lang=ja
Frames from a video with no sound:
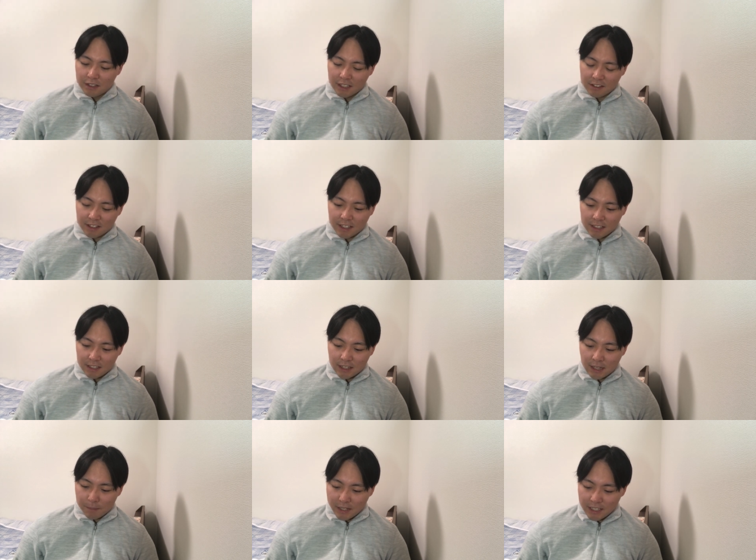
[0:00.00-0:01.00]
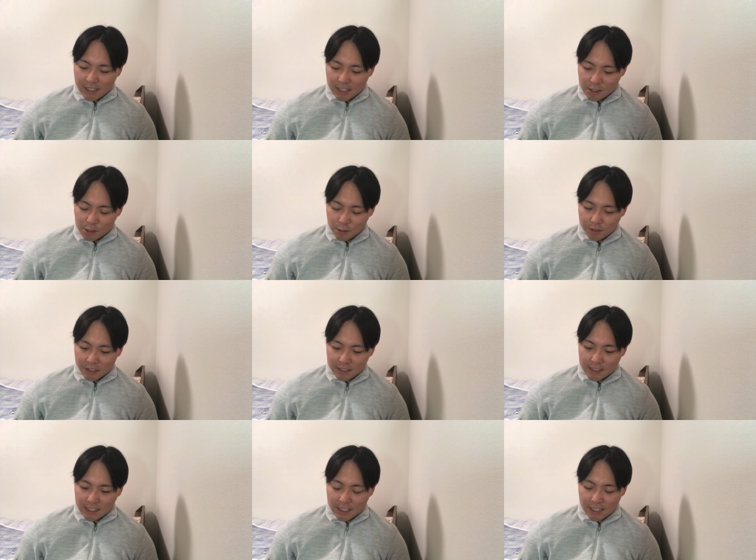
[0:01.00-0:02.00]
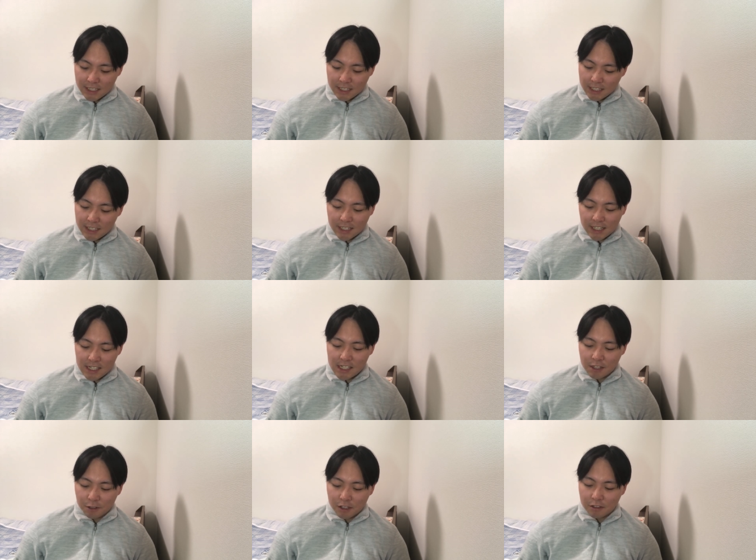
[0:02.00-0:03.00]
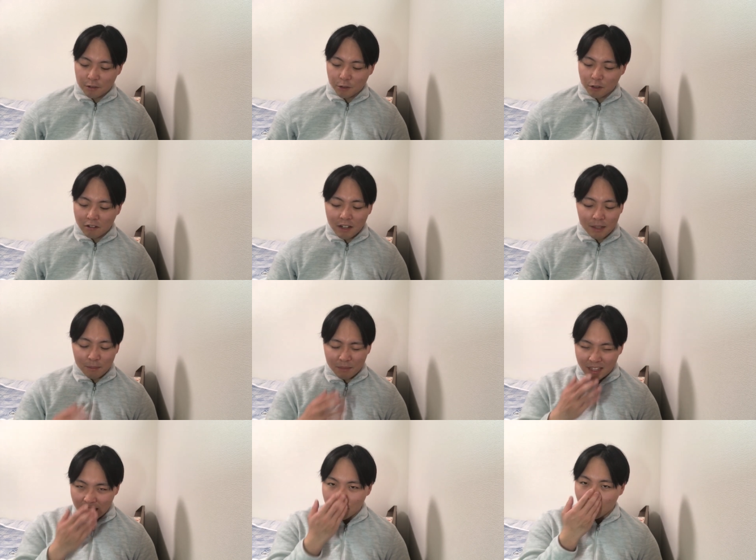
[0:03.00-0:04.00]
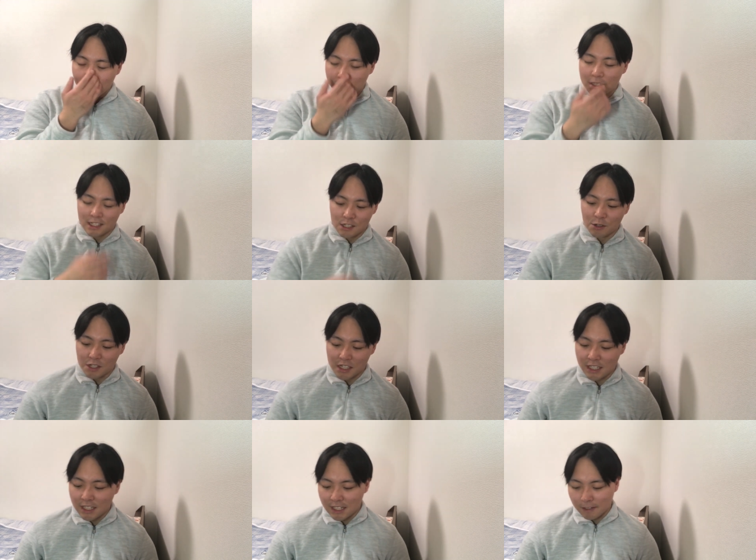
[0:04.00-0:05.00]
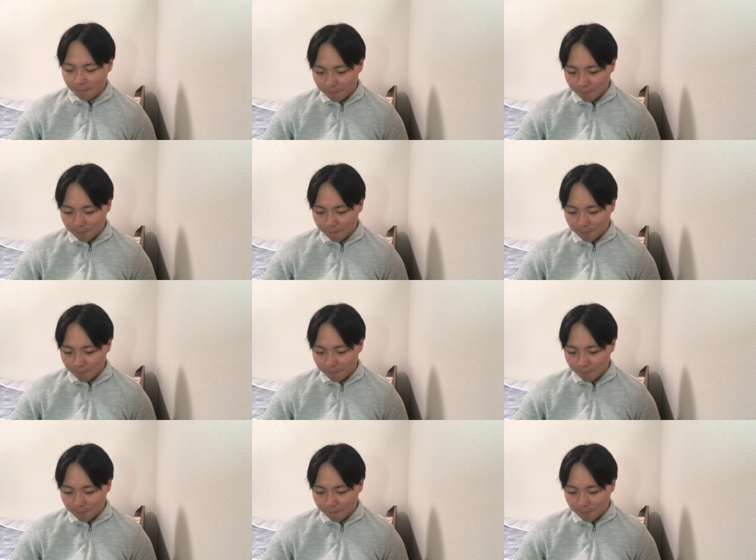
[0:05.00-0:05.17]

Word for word: 何て言うかな、生意気な中学生キャラに期待してるっていうことは、まあ、ないと思いますね、正直。はい。